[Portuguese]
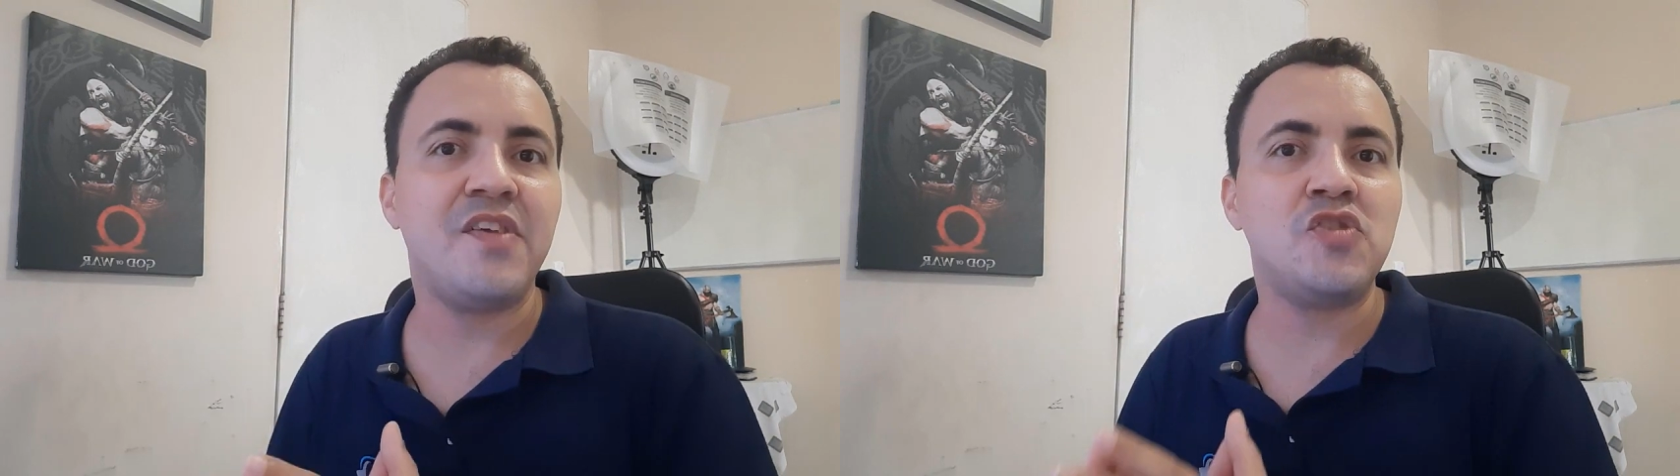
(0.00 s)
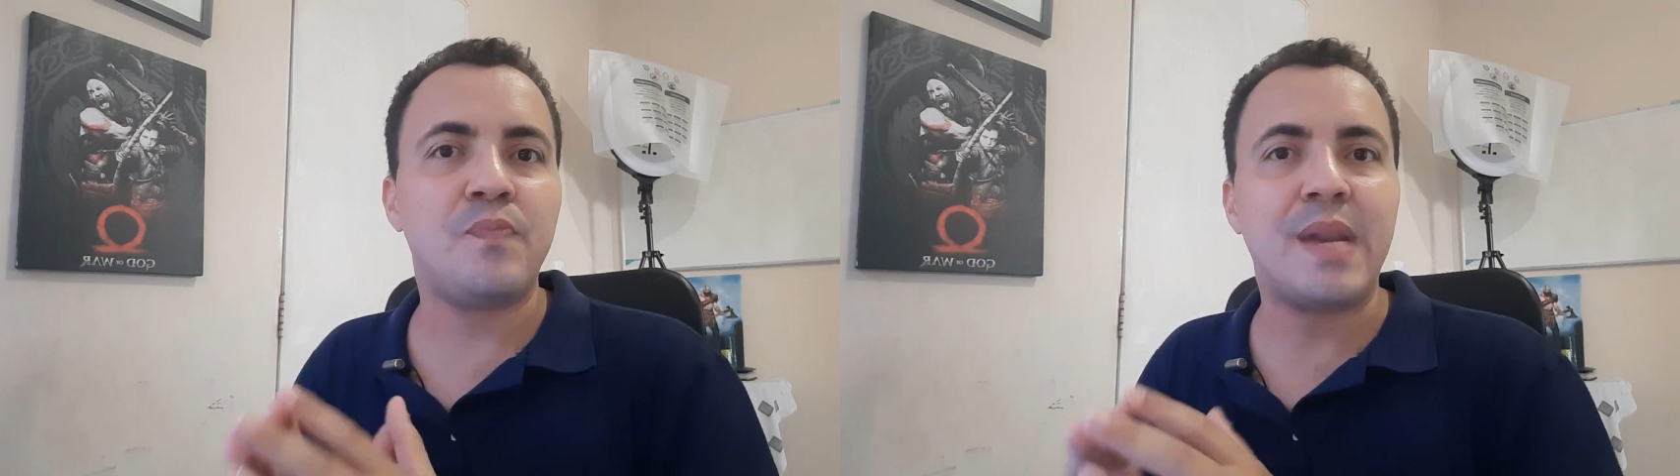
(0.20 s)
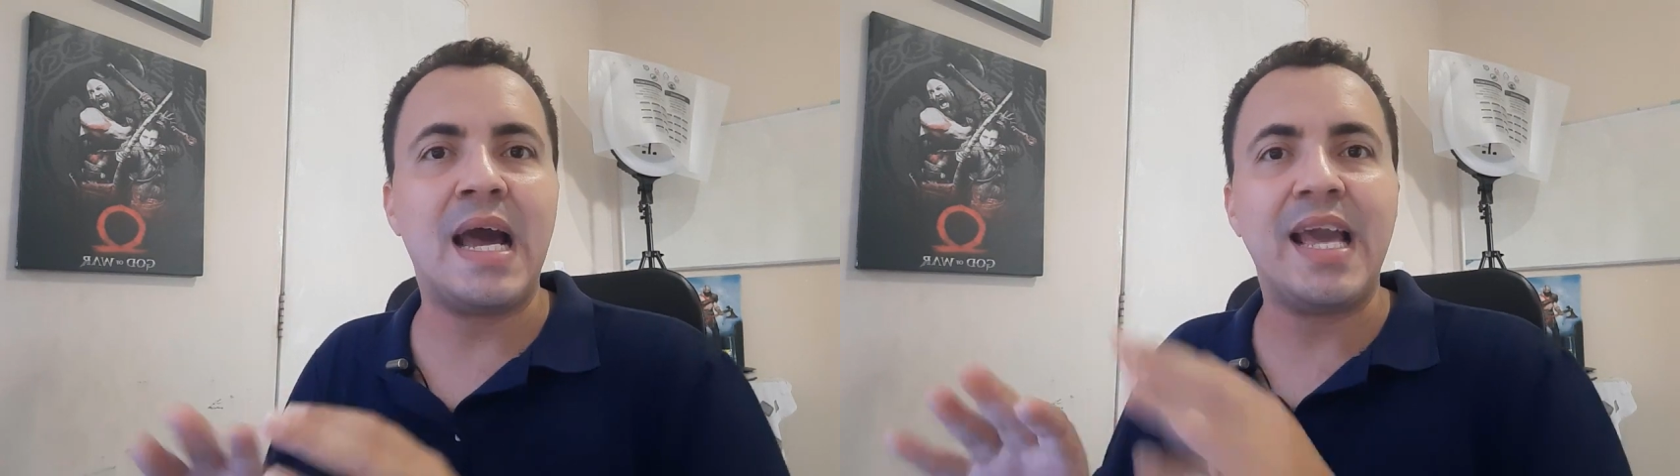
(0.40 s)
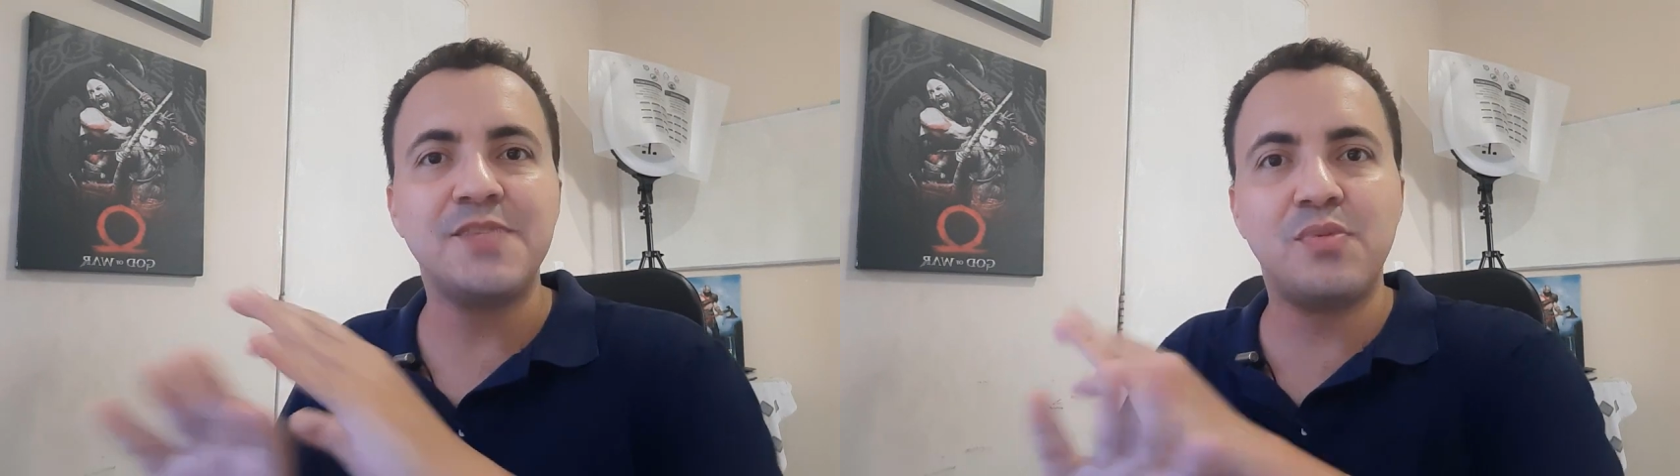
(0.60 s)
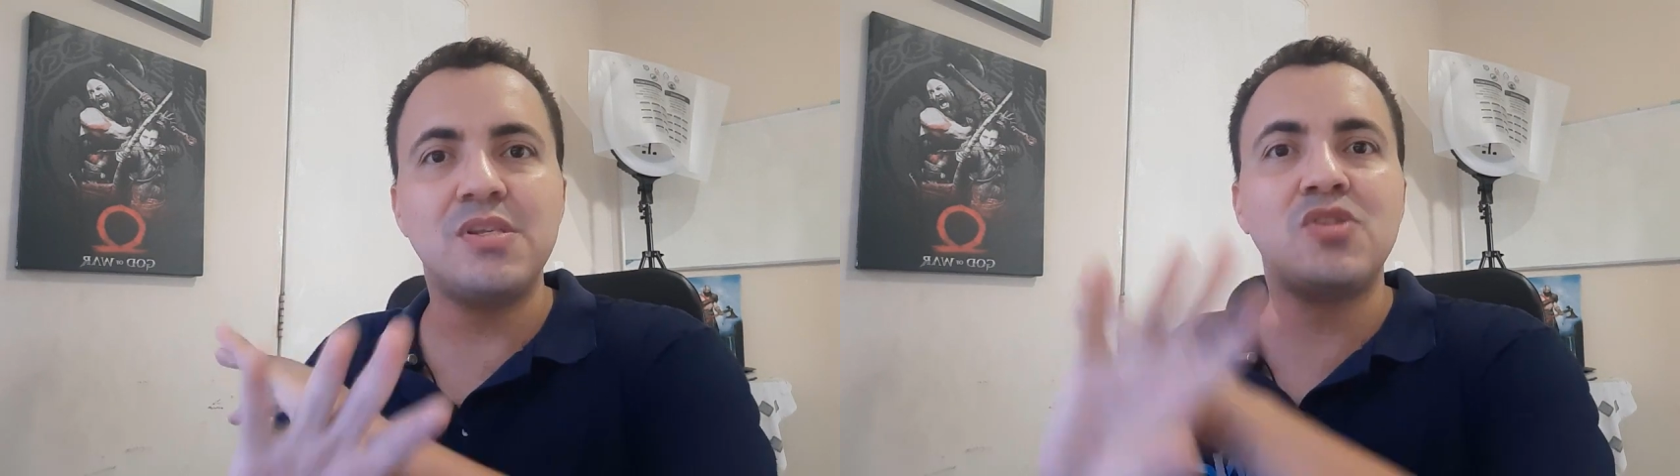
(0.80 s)
vídeo para
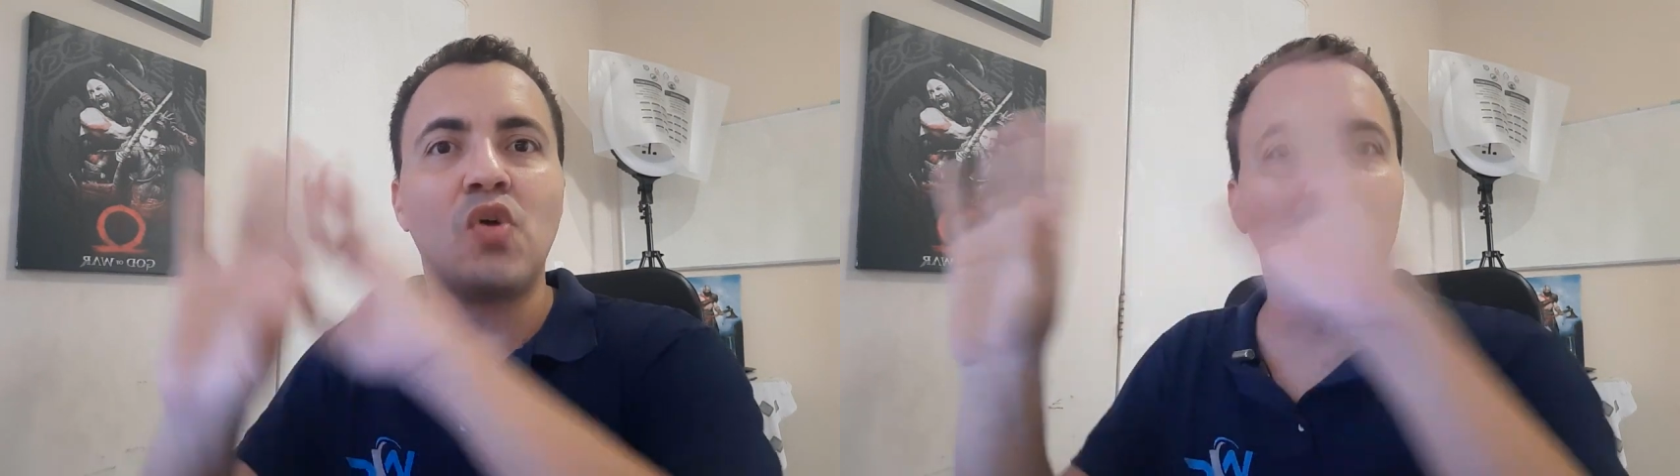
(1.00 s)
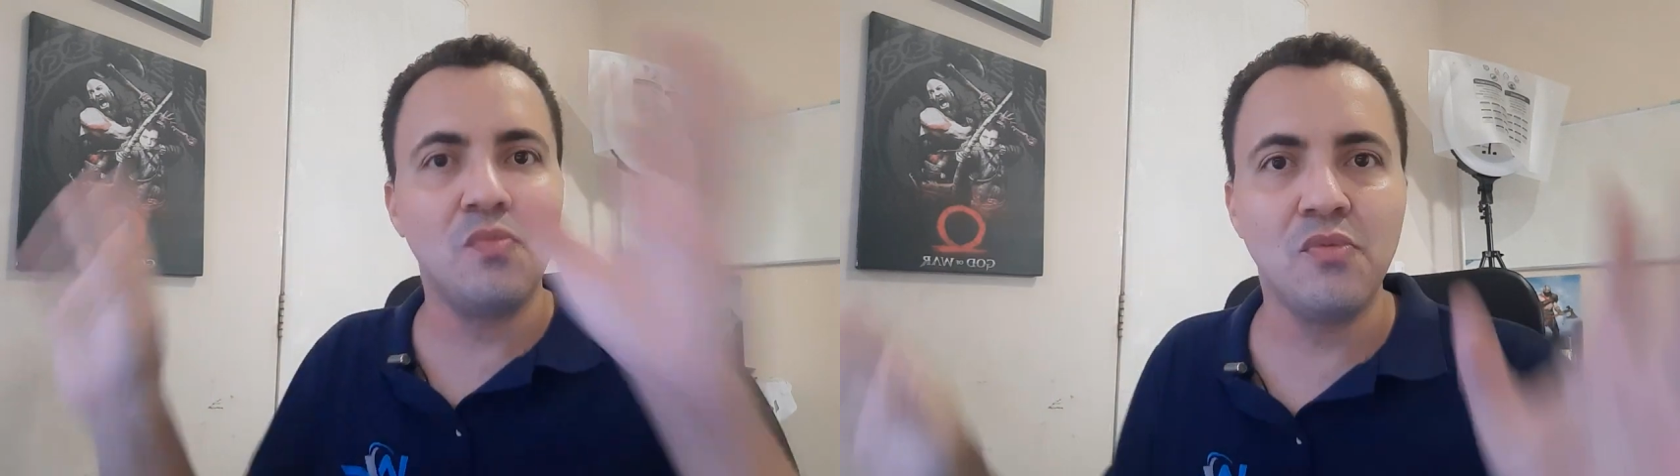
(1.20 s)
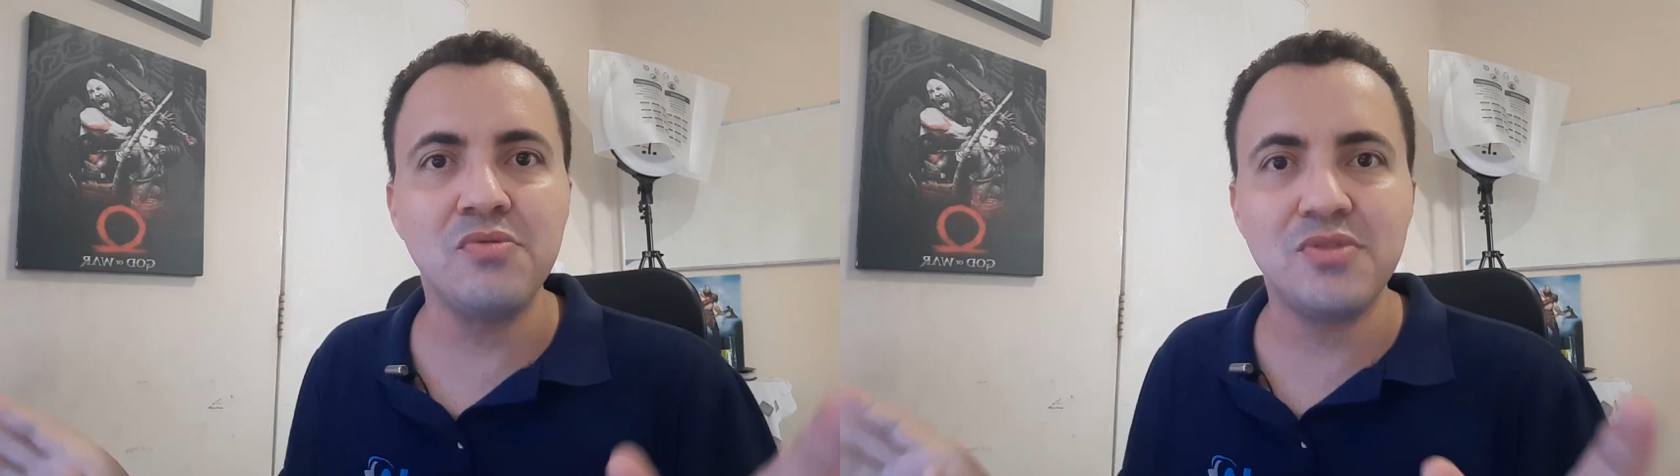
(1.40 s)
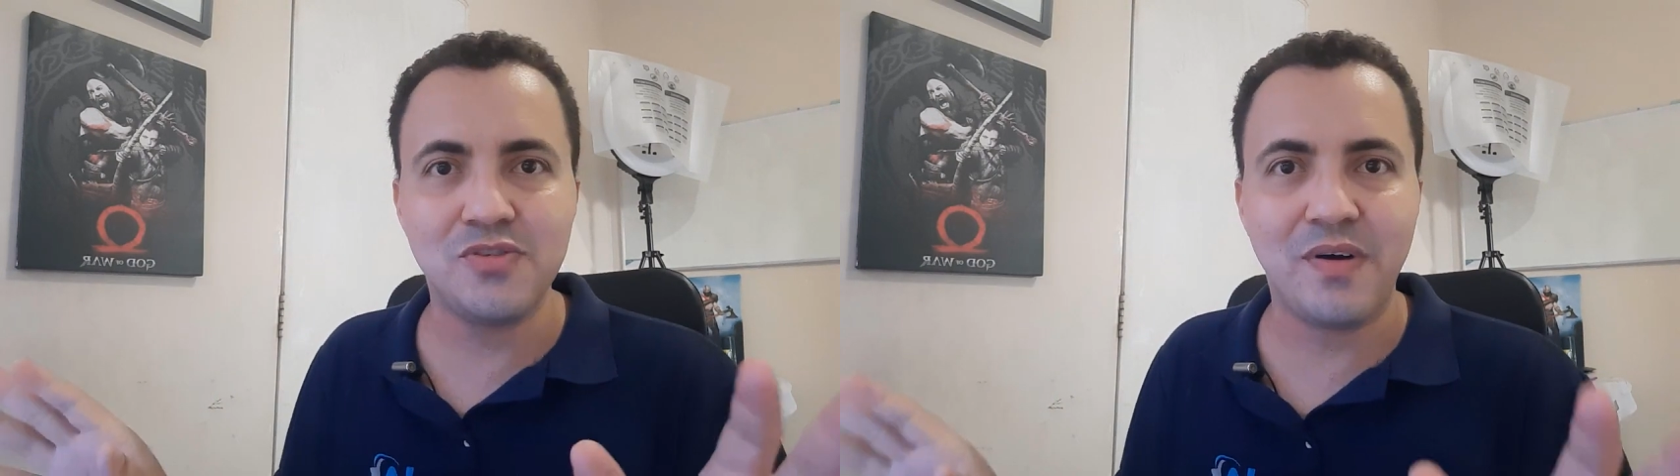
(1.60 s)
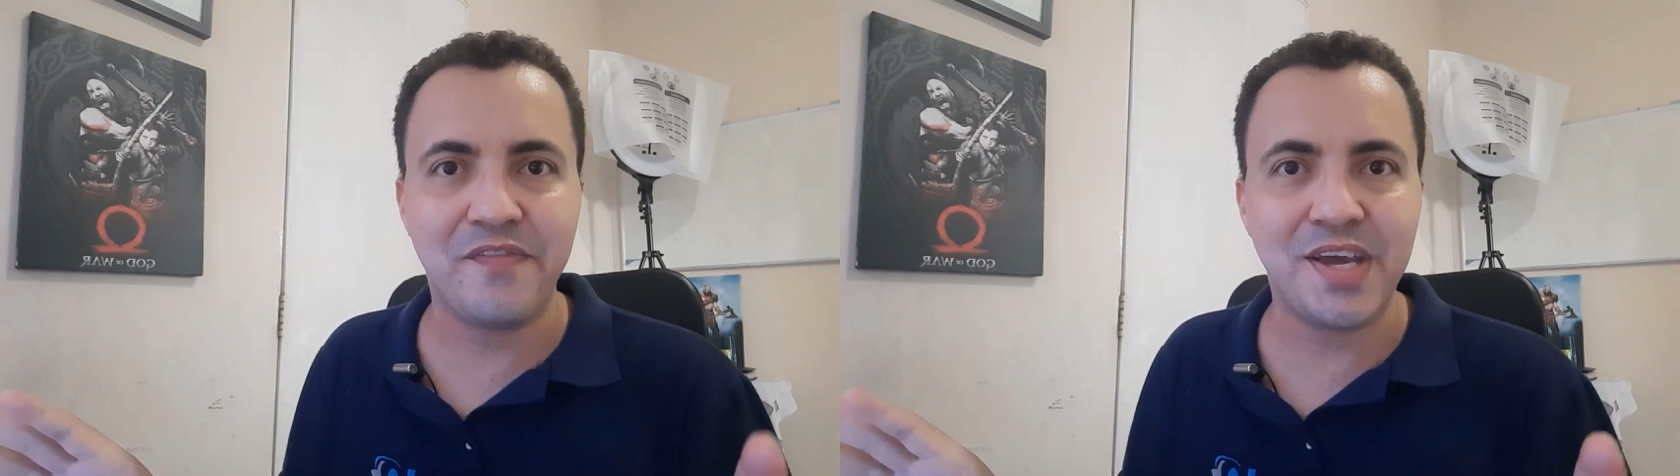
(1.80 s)
responder todo mundo
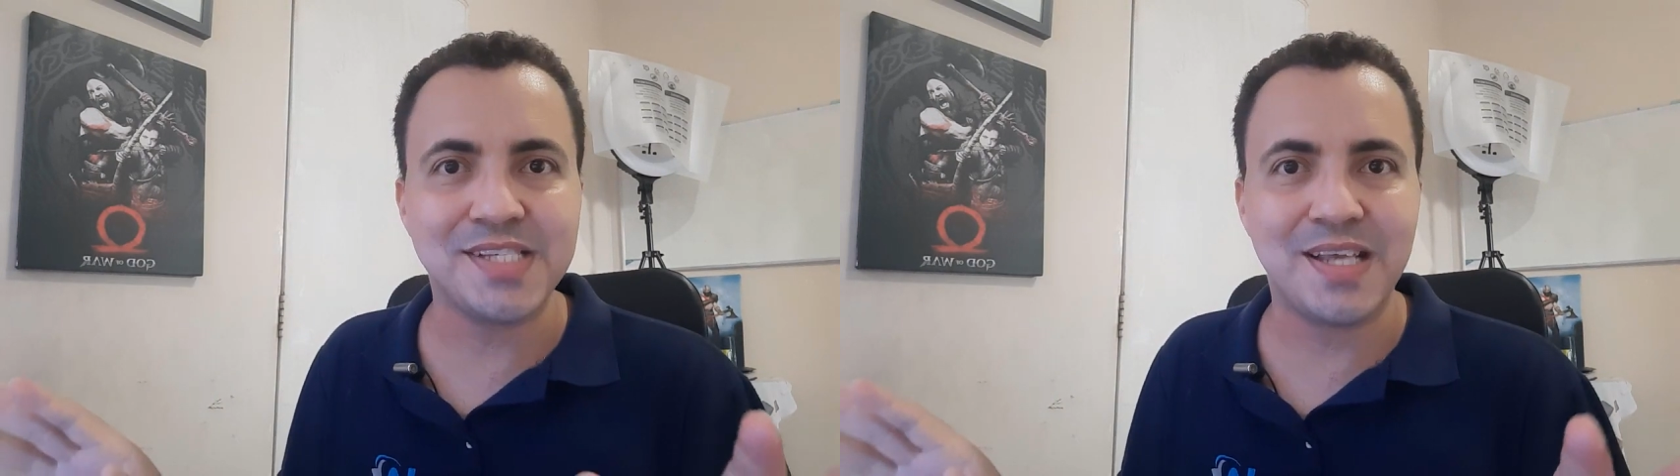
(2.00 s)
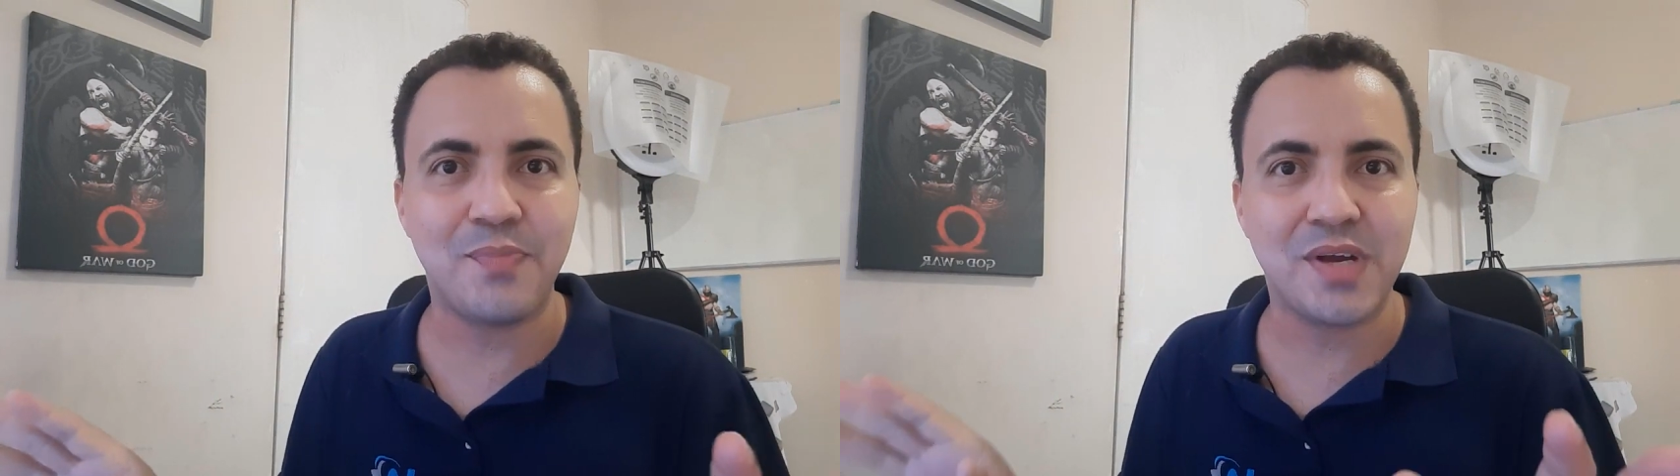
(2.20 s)
de uma vez, né?